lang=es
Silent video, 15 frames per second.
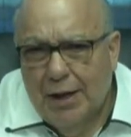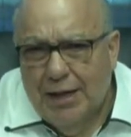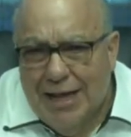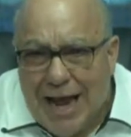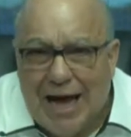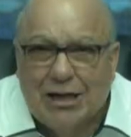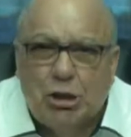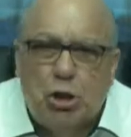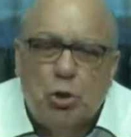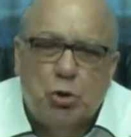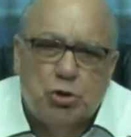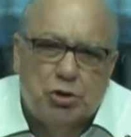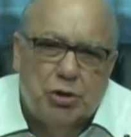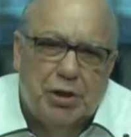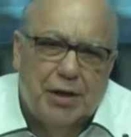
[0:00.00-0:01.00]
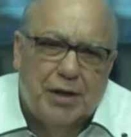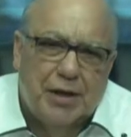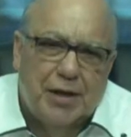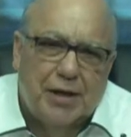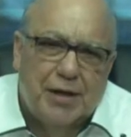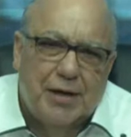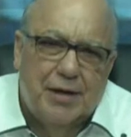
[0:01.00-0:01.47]
lácteos
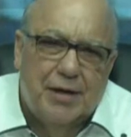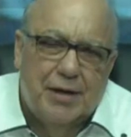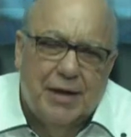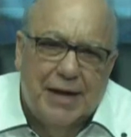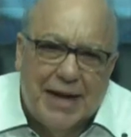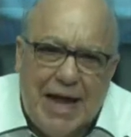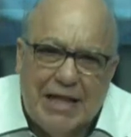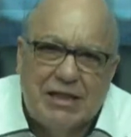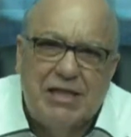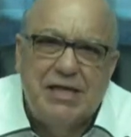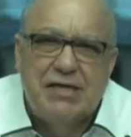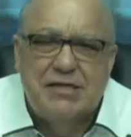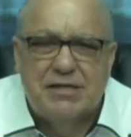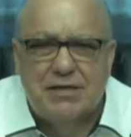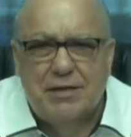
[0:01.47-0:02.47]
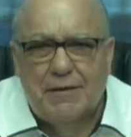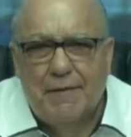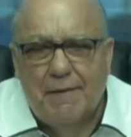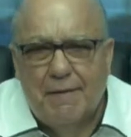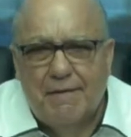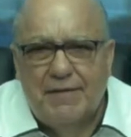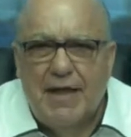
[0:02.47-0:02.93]
gratis,
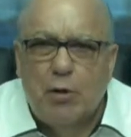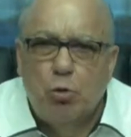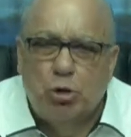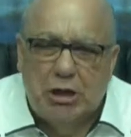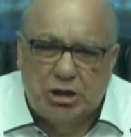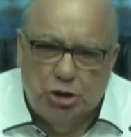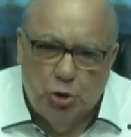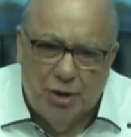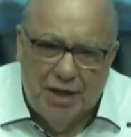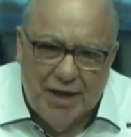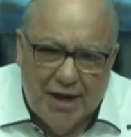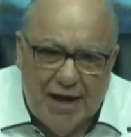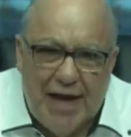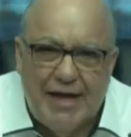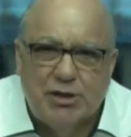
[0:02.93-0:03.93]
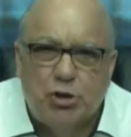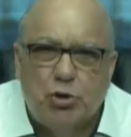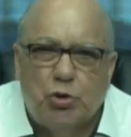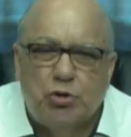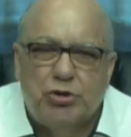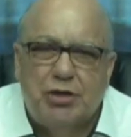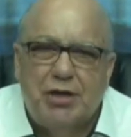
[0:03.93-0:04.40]
degustaciones de
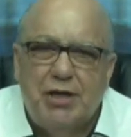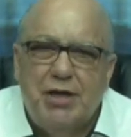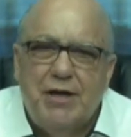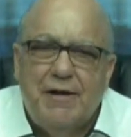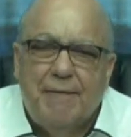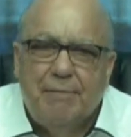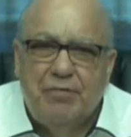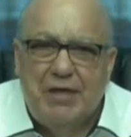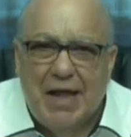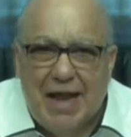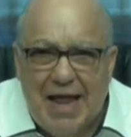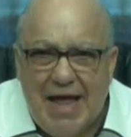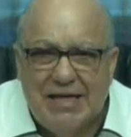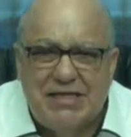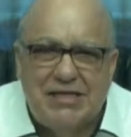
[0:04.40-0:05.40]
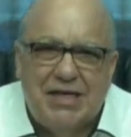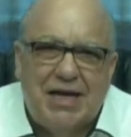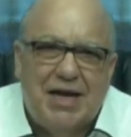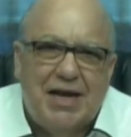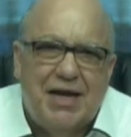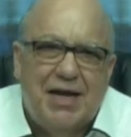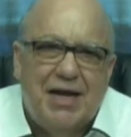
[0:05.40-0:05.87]
quesos, de
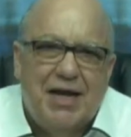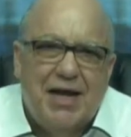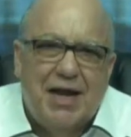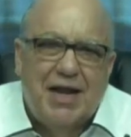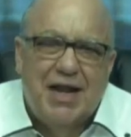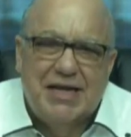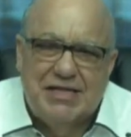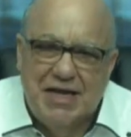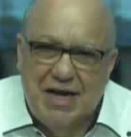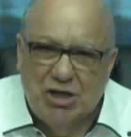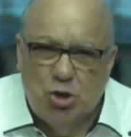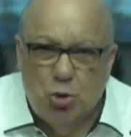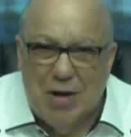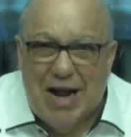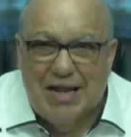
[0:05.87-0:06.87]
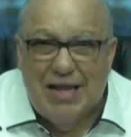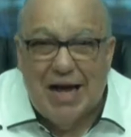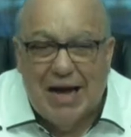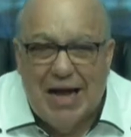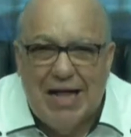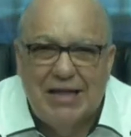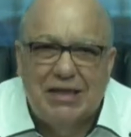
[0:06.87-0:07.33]
leche, leche nacional de
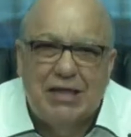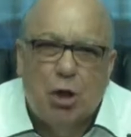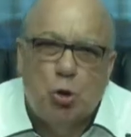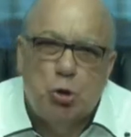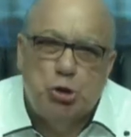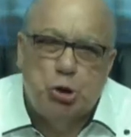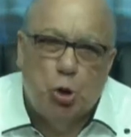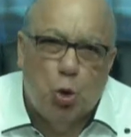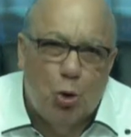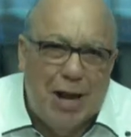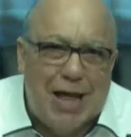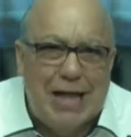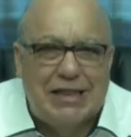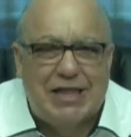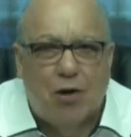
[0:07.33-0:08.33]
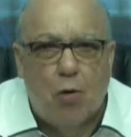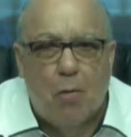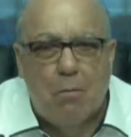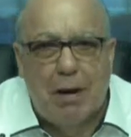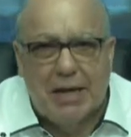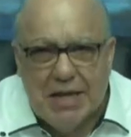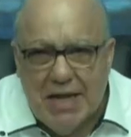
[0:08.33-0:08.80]
aganta, con chocolate,
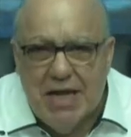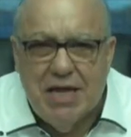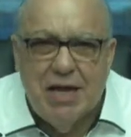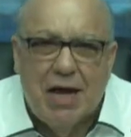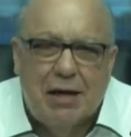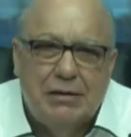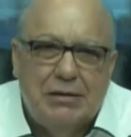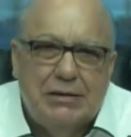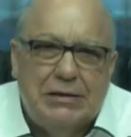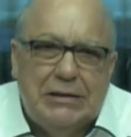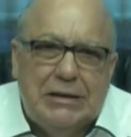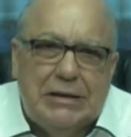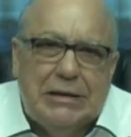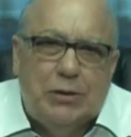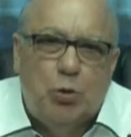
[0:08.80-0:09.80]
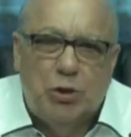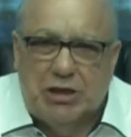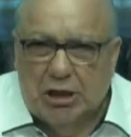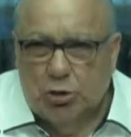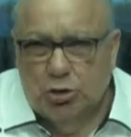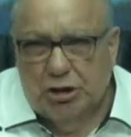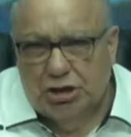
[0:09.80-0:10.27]
con vainilla.
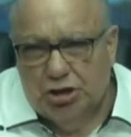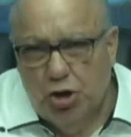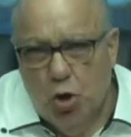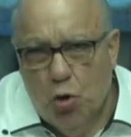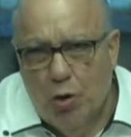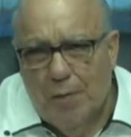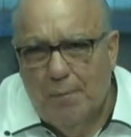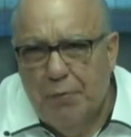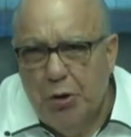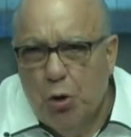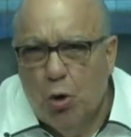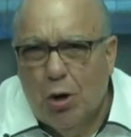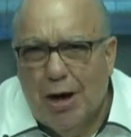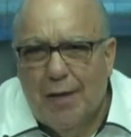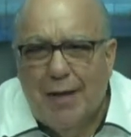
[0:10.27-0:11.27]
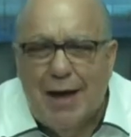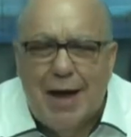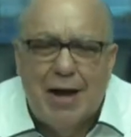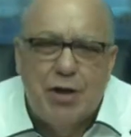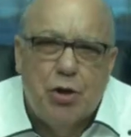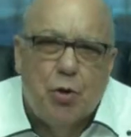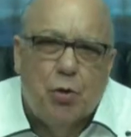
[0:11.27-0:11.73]
Nuestra asociación envió
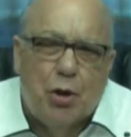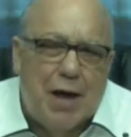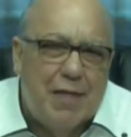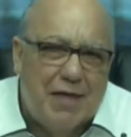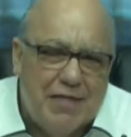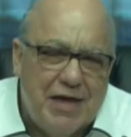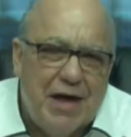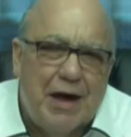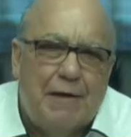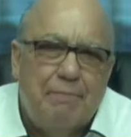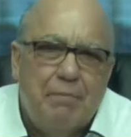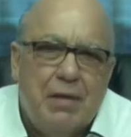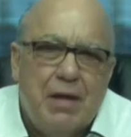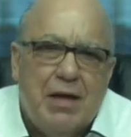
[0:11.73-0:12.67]
cada año, cada día,